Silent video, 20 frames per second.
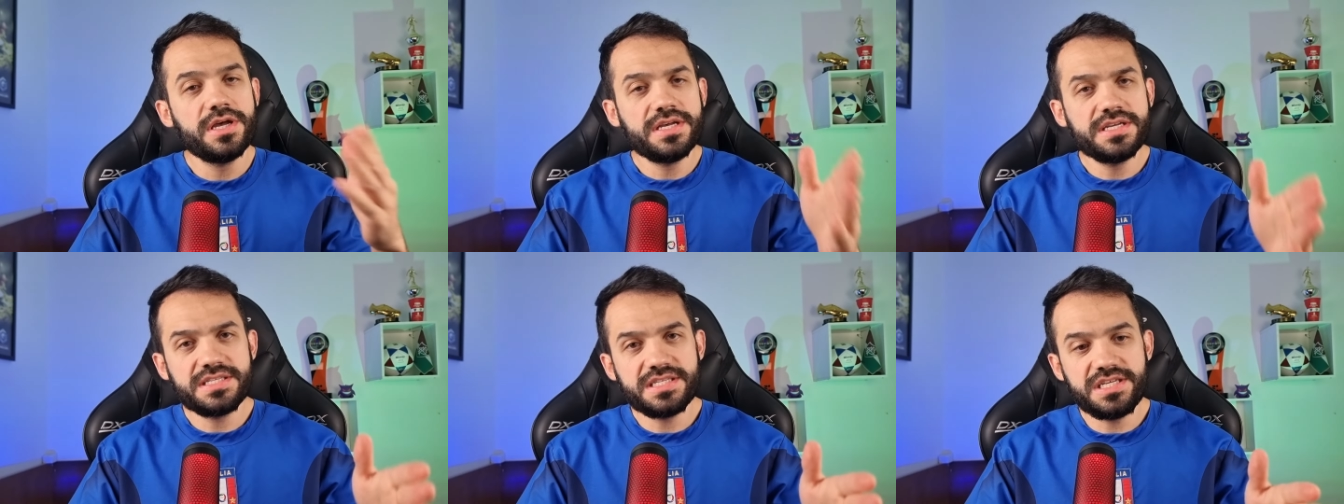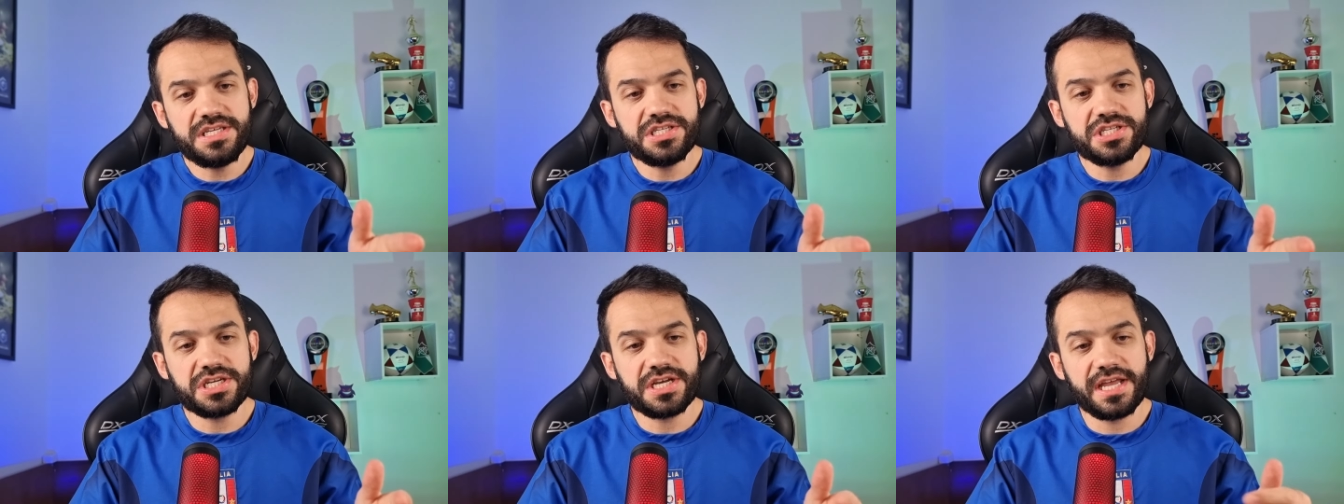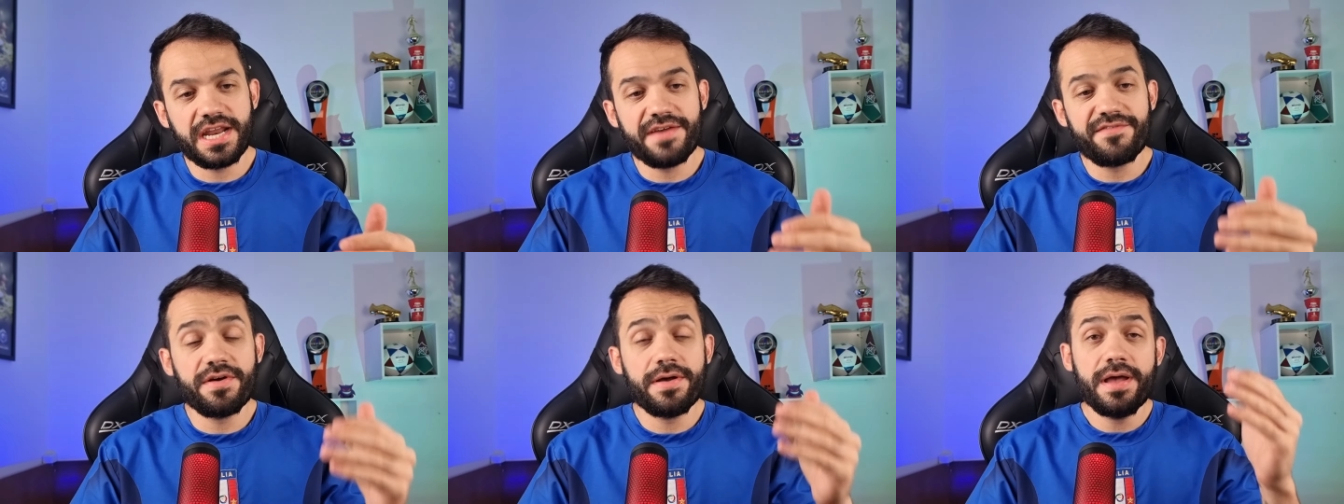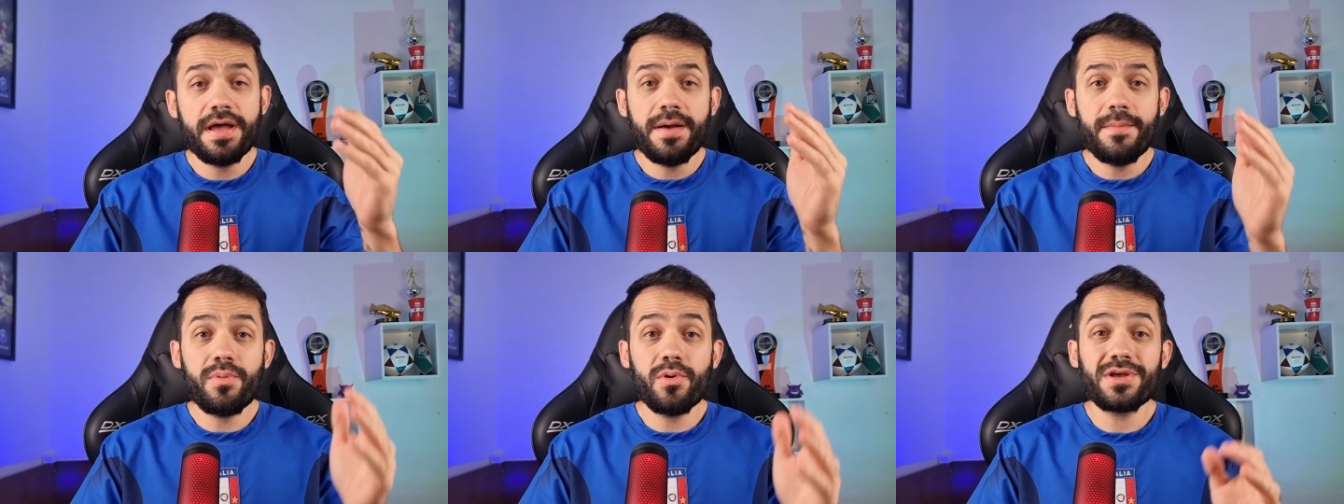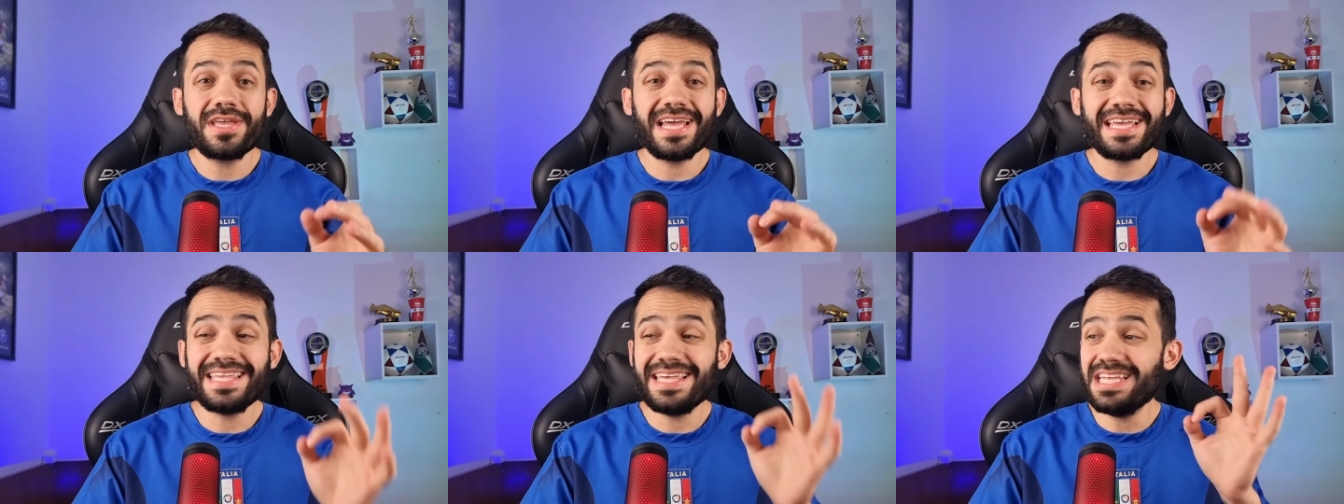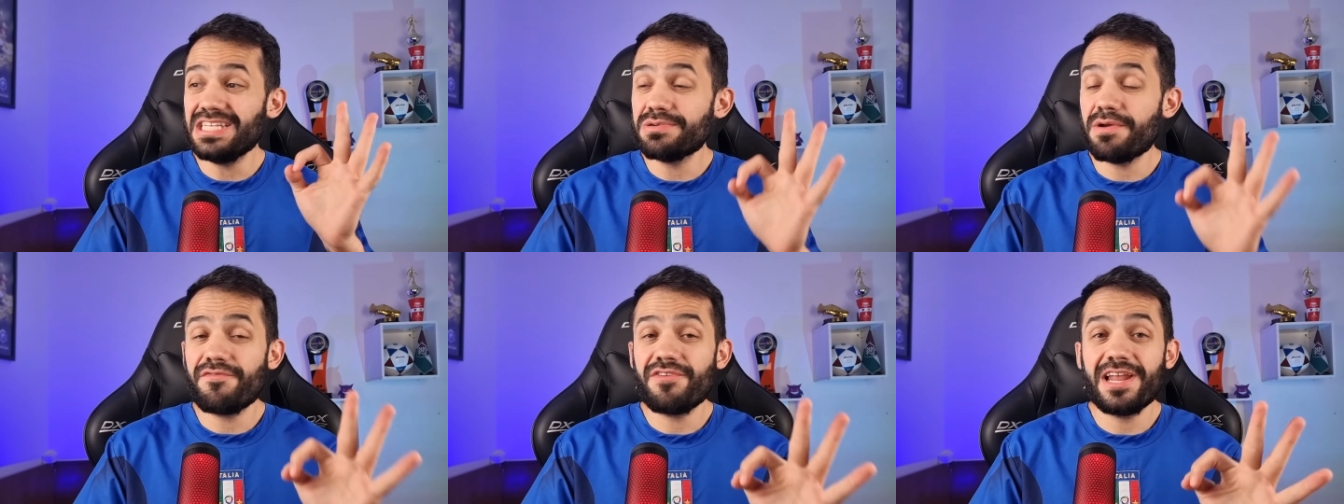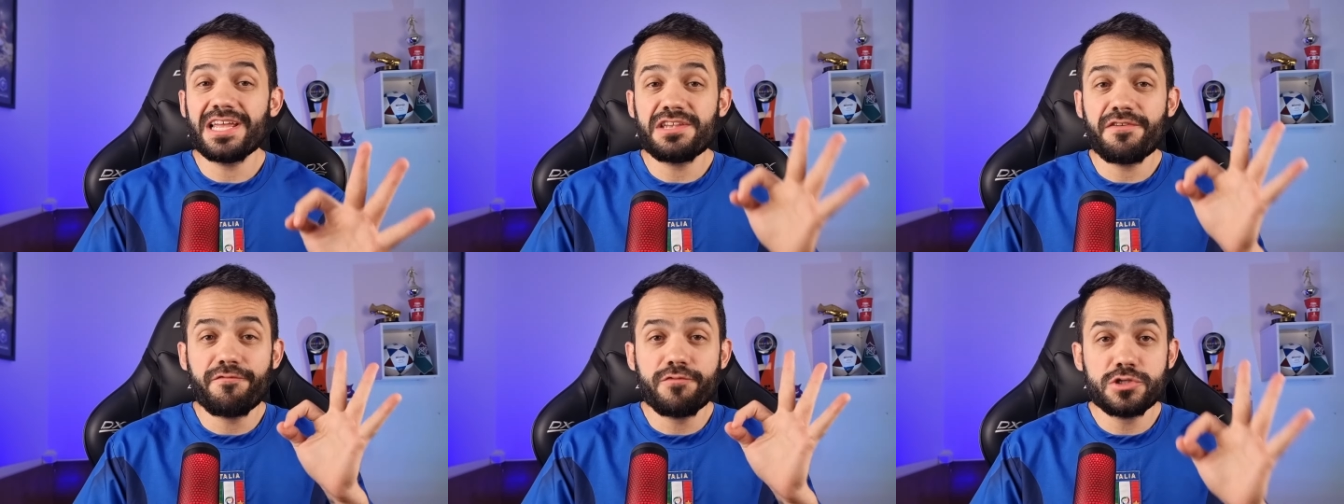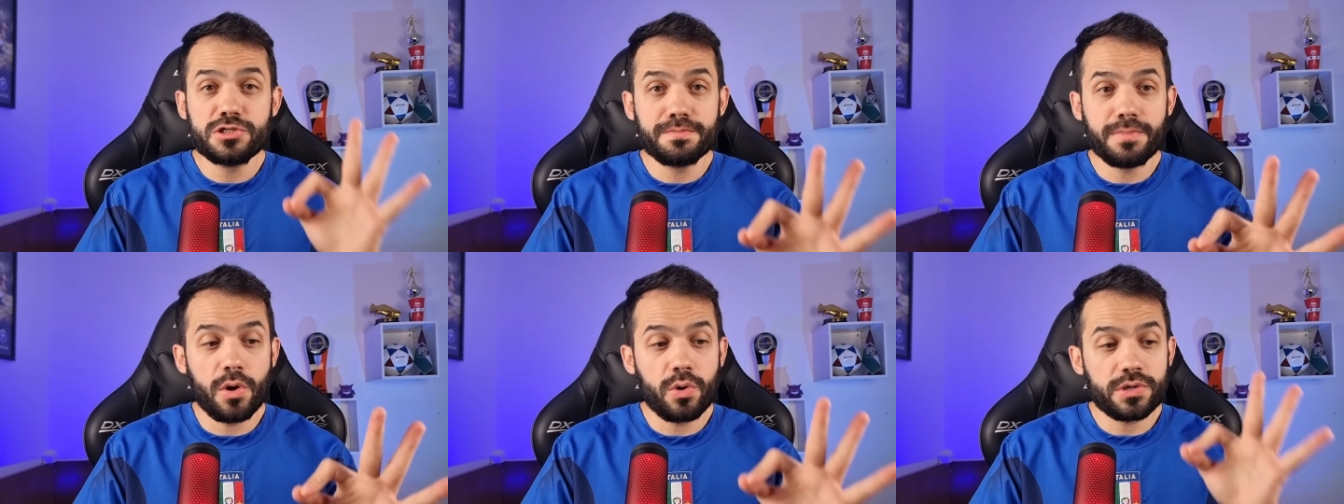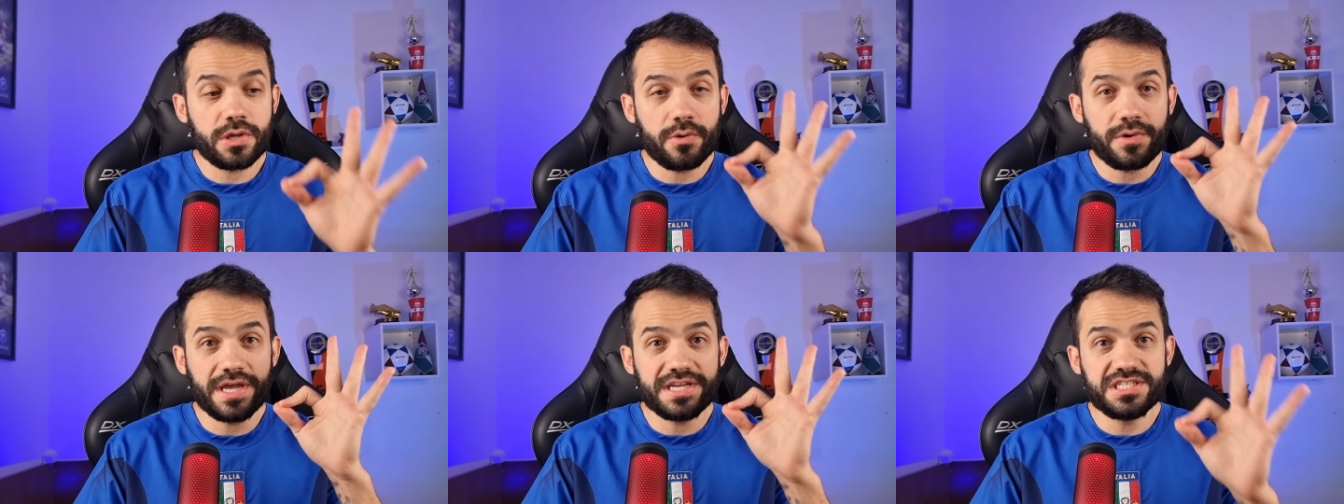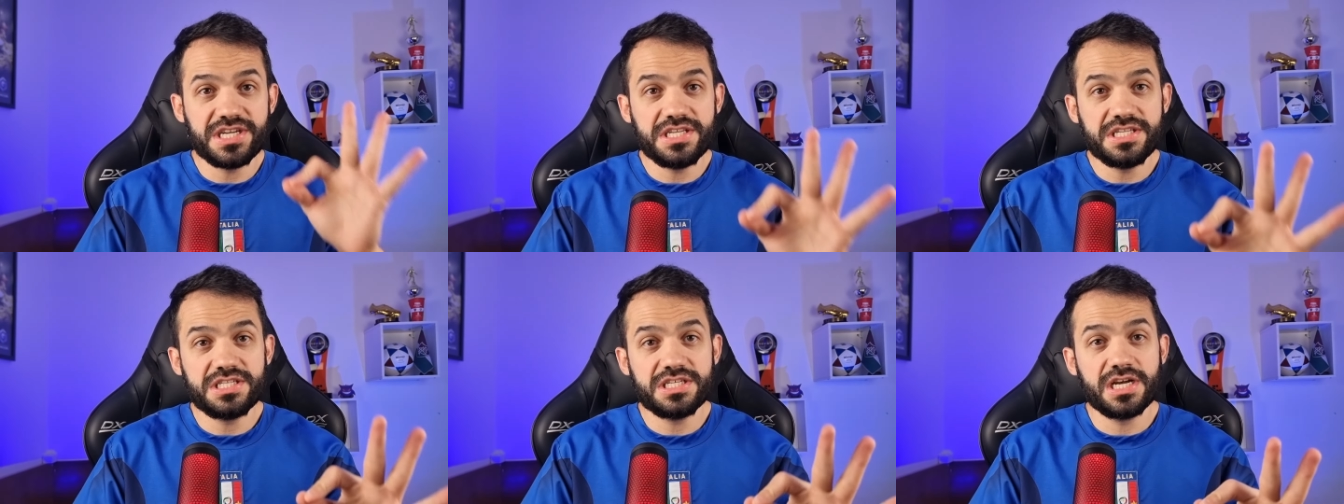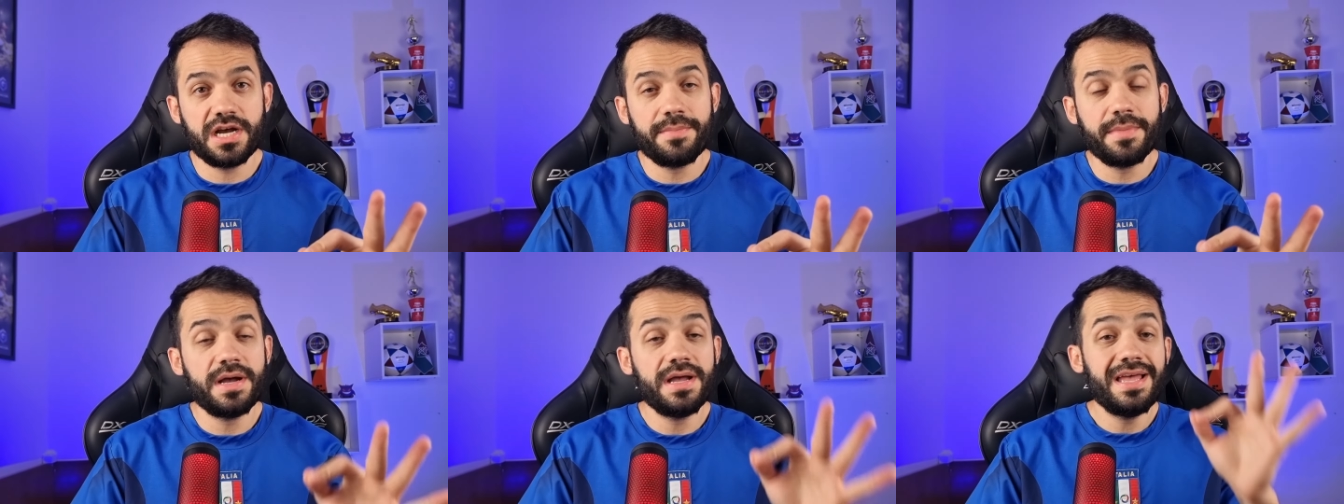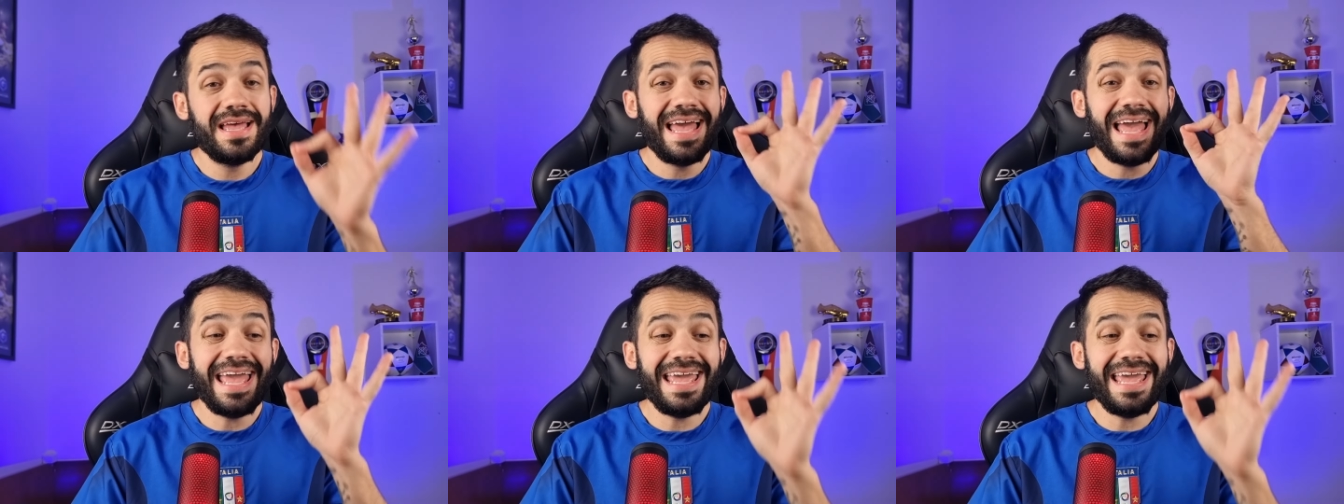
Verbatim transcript: Se inscreva, porque aqui a gente vai falar de futebol, que é o que a gente ama.